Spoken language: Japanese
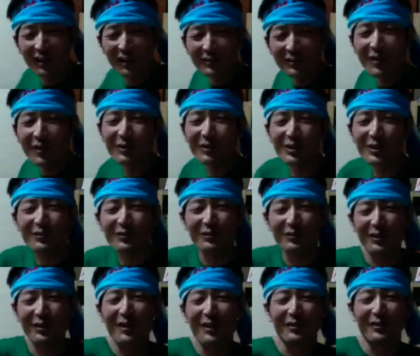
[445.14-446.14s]
こう、チャック
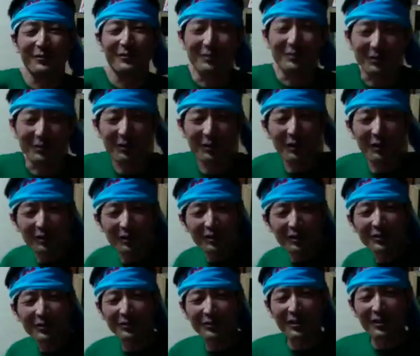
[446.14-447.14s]
に手が出るんですよ。
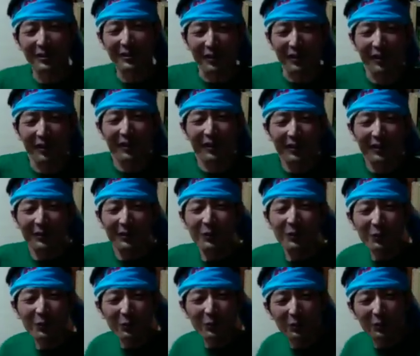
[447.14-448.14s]
チャックに手が出て、
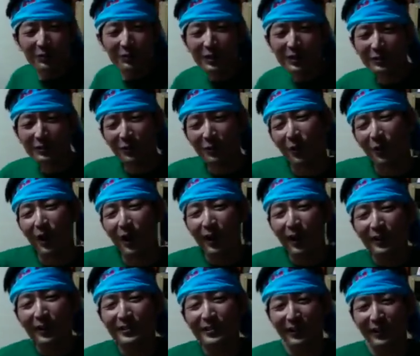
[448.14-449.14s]
今度、チャックを上げ
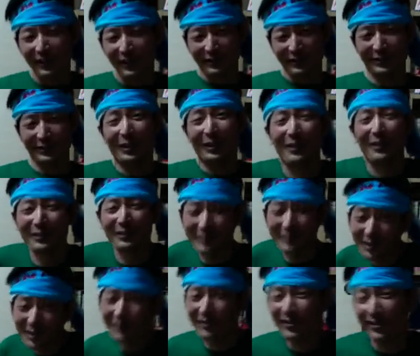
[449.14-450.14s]
たり下げたりするんですよ。
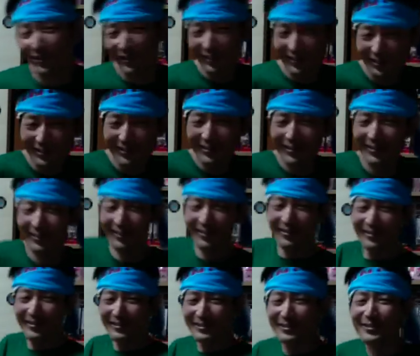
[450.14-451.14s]

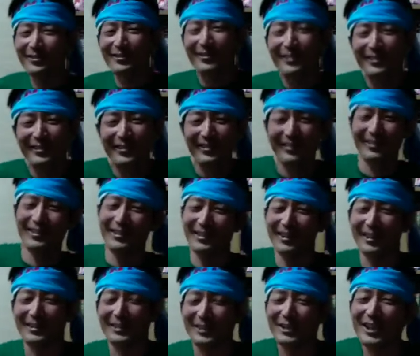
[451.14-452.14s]
チョロロロー、チョロロローってなん
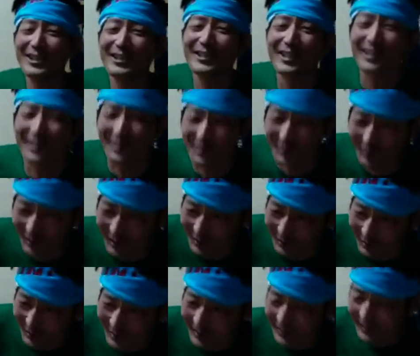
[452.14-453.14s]
かじらしちゃってるんですよ、あいつ
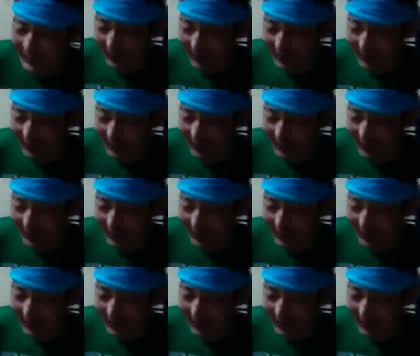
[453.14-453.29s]
はね。